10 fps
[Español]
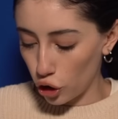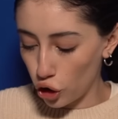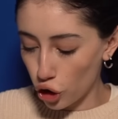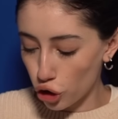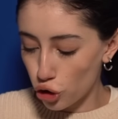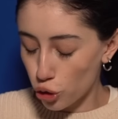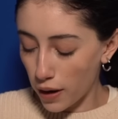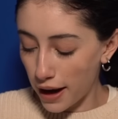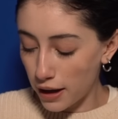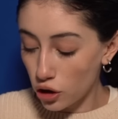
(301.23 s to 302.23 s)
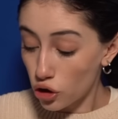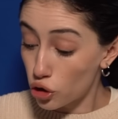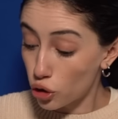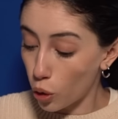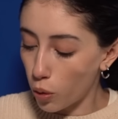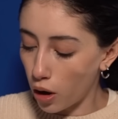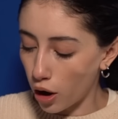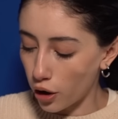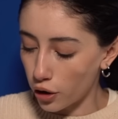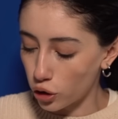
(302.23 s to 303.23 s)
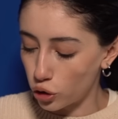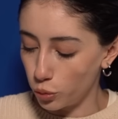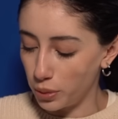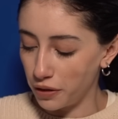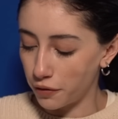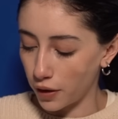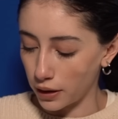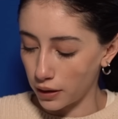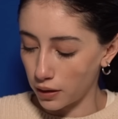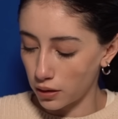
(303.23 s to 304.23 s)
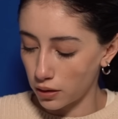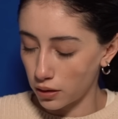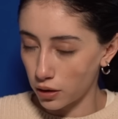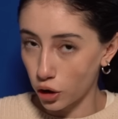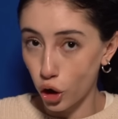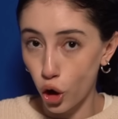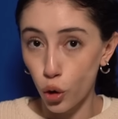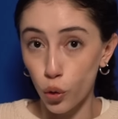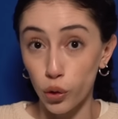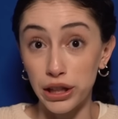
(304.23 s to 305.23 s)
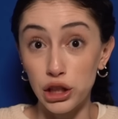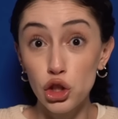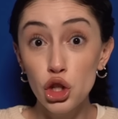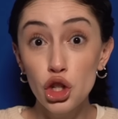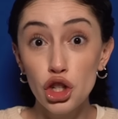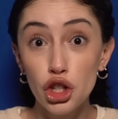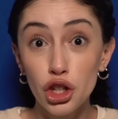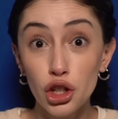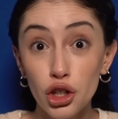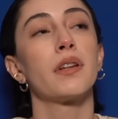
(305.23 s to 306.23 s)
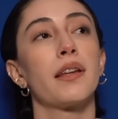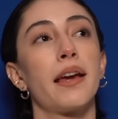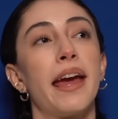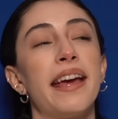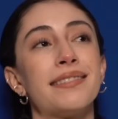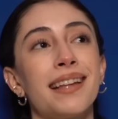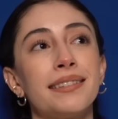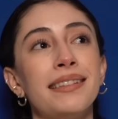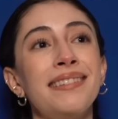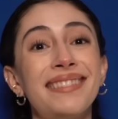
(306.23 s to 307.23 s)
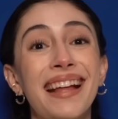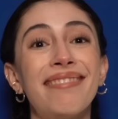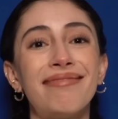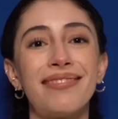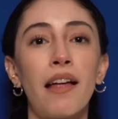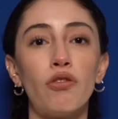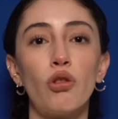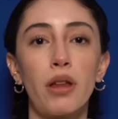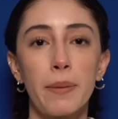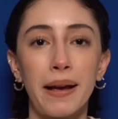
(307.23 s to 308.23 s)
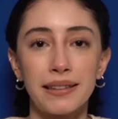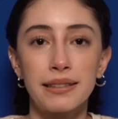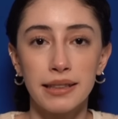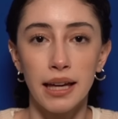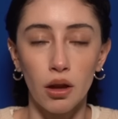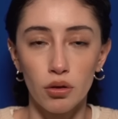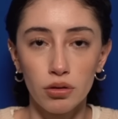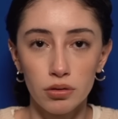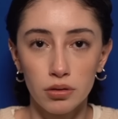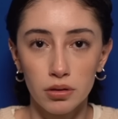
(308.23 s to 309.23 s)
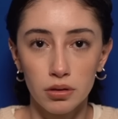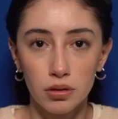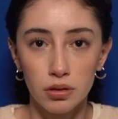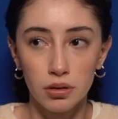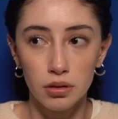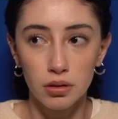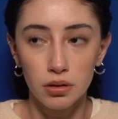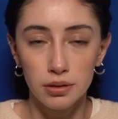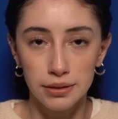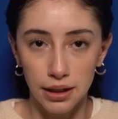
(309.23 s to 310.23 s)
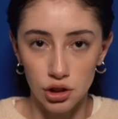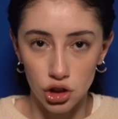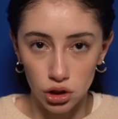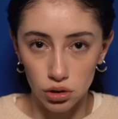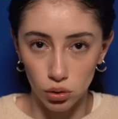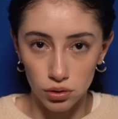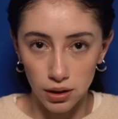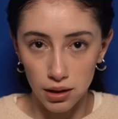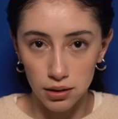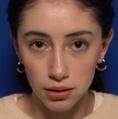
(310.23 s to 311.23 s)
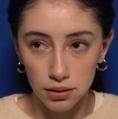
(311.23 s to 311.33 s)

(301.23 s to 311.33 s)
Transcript: You're trying so hard to be funny. Cringe. Estás intentando demasiado ser chistosa.